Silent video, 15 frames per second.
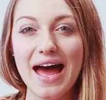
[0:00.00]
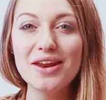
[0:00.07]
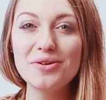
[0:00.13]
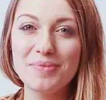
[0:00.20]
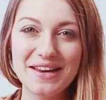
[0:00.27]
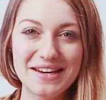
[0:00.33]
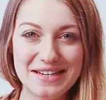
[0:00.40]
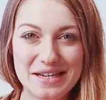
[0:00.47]
Hallo
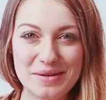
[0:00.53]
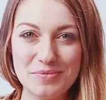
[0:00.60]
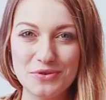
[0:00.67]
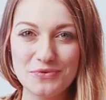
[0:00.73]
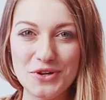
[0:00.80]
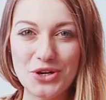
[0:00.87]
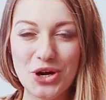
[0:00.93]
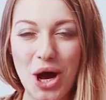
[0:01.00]
meine Lieben
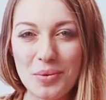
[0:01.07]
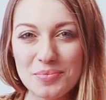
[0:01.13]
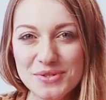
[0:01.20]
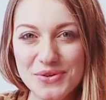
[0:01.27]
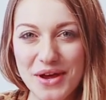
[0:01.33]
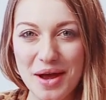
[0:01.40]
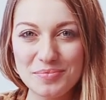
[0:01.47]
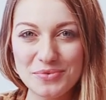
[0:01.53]
und willkommen
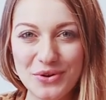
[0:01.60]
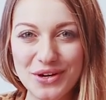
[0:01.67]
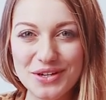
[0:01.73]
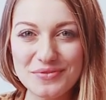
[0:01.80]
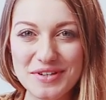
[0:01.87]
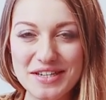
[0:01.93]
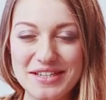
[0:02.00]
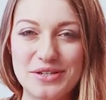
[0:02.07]
zu einem
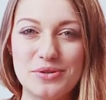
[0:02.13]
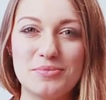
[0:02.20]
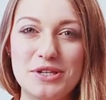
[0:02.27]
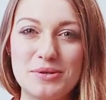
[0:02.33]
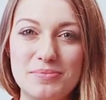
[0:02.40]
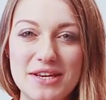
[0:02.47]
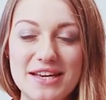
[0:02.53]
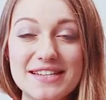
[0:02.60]
neuen Video
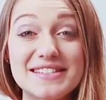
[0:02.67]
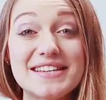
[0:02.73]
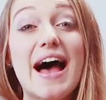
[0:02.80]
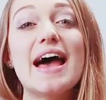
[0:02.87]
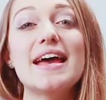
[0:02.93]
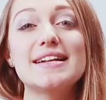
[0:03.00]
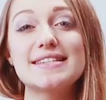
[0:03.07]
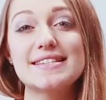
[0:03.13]
mit mir,
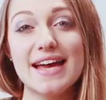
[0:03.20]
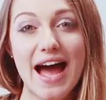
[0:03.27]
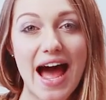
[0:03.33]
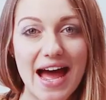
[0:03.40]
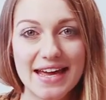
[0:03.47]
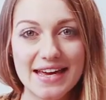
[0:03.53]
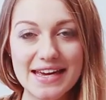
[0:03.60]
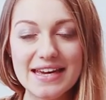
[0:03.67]
Teil
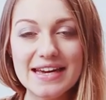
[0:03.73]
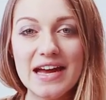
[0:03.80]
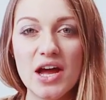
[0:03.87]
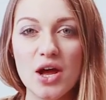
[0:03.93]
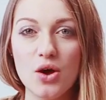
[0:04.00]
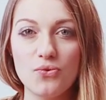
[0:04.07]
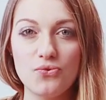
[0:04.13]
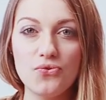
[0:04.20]
3
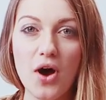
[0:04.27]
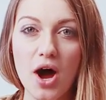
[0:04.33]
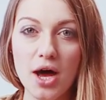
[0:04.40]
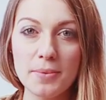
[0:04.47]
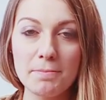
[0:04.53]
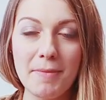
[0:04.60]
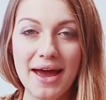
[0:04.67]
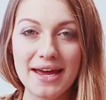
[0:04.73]

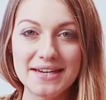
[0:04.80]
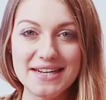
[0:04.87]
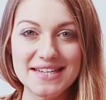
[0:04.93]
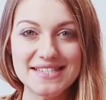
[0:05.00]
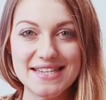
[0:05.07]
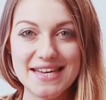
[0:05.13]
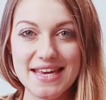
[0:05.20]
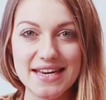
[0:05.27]
von meiner
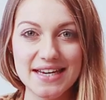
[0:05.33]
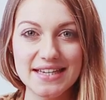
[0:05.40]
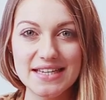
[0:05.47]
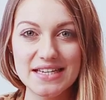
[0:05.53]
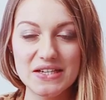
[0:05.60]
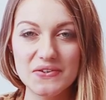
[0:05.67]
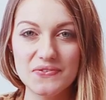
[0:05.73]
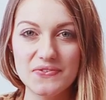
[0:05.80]

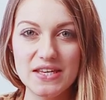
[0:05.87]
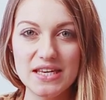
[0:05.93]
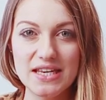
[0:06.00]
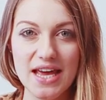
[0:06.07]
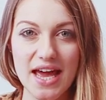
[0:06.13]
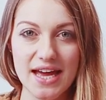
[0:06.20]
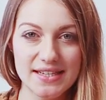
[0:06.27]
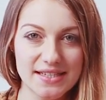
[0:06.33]
Serie
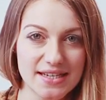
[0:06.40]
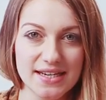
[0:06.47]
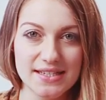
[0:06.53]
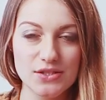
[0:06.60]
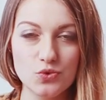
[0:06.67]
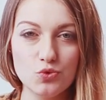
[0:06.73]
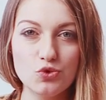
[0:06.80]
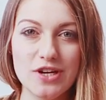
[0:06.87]
Wie
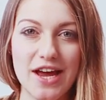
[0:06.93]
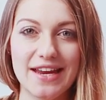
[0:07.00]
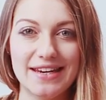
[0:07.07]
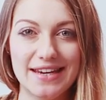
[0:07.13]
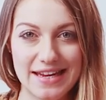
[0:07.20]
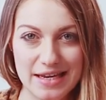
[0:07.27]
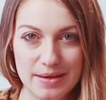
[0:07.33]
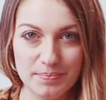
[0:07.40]
änderst du dein
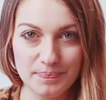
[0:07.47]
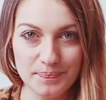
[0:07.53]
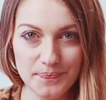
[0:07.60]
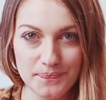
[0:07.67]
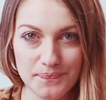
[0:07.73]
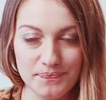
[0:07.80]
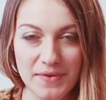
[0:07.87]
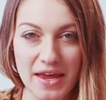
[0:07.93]
Leben?
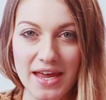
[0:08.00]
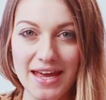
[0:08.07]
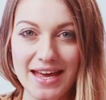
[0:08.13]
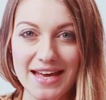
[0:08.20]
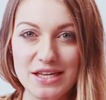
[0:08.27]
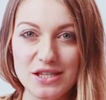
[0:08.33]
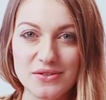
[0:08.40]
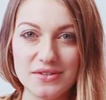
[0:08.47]

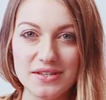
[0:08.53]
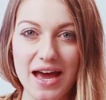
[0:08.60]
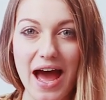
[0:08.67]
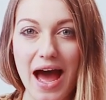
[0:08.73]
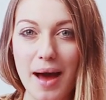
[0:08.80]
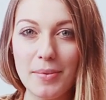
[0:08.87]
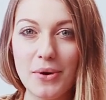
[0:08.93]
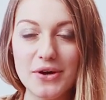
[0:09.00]
Ich
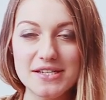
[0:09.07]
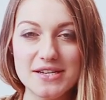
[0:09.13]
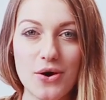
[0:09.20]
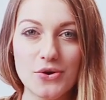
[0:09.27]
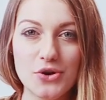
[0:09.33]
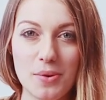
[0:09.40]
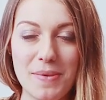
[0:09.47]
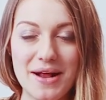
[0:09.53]
habe euch
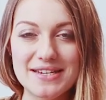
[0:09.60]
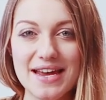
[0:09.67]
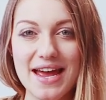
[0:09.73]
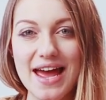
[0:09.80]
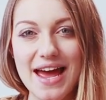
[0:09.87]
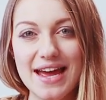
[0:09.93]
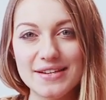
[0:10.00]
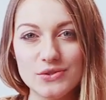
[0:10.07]
auch nochmal
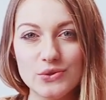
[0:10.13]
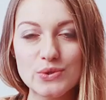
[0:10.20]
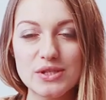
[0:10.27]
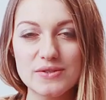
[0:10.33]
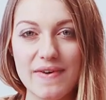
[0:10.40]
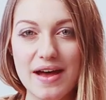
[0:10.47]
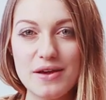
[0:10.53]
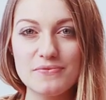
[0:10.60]
Teil 1 und
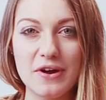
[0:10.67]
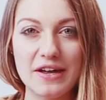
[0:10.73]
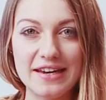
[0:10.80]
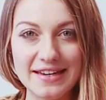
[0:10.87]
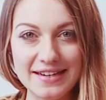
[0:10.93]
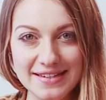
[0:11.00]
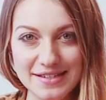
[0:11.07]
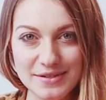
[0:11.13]
2
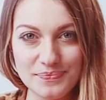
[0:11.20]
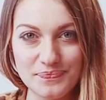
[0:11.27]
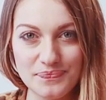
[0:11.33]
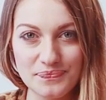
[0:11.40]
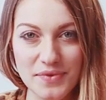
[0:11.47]
verlinkt.